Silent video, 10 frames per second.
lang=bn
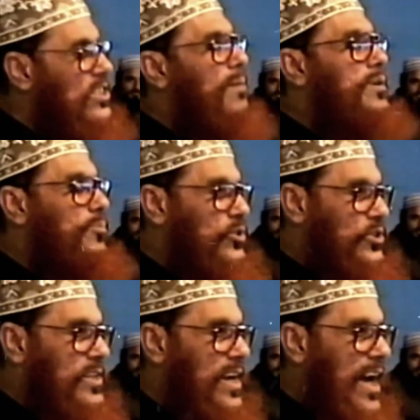সামনে
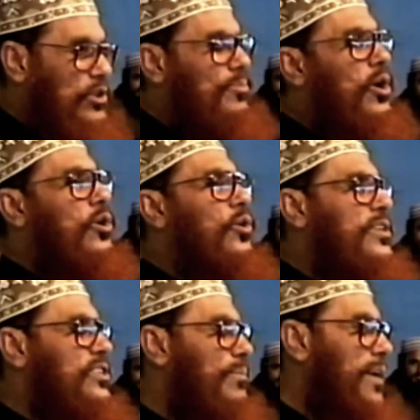পড়ছে একজন বড়
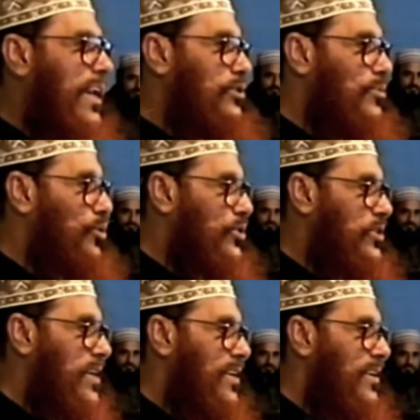লোকের সামনে আর একজন
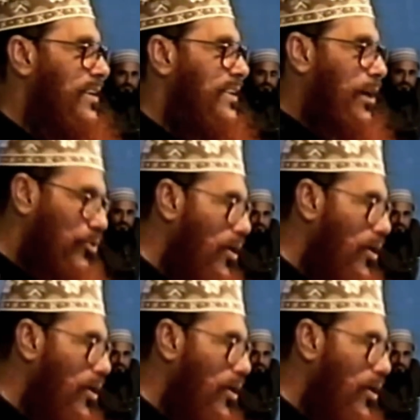পড়ছে কেউ কোনো